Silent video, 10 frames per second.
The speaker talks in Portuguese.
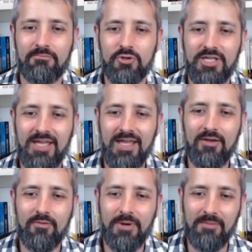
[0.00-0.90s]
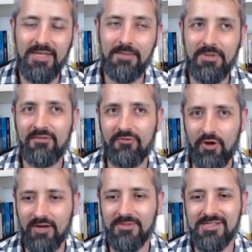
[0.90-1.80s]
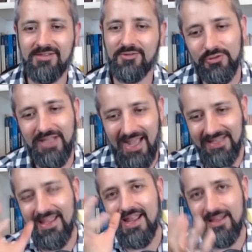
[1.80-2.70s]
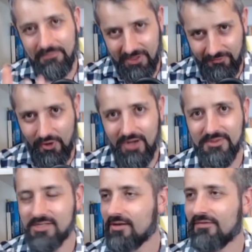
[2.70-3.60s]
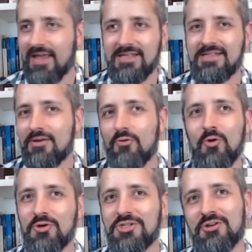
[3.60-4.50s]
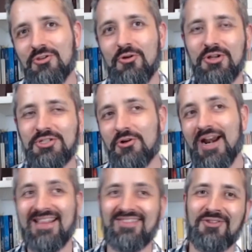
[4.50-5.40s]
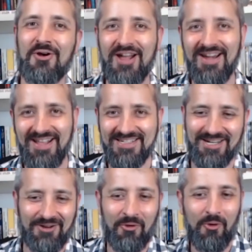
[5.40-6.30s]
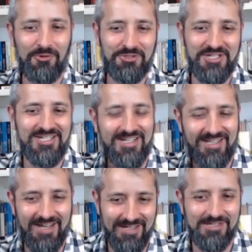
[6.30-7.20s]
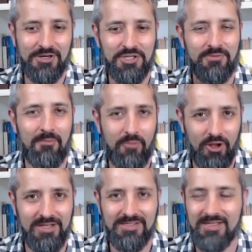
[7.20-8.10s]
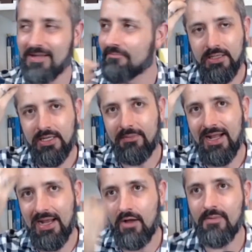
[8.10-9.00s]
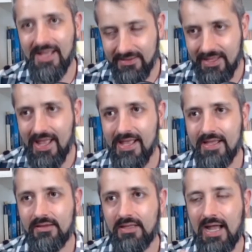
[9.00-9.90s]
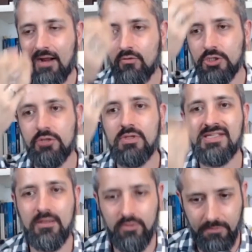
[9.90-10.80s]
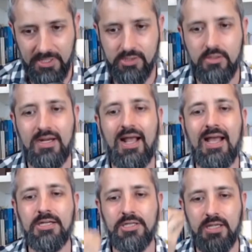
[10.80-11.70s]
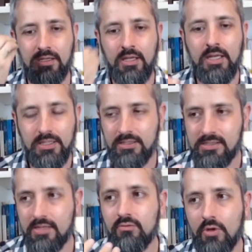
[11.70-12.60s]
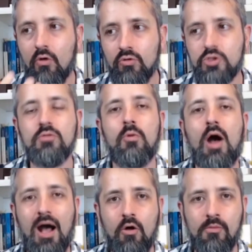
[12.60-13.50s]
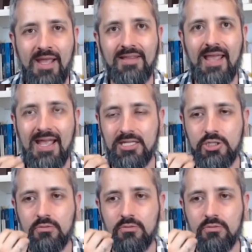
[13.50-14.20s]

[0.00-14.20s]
Porque, para mim, a performance, tu dá a ideia da performance, ao invés de ser um curso de oratória, de coaching, de liderança, que eu acho uma bosta, trabalhar uma ideia da constituição do personagem, segundo Augusto Boal, uma ideia de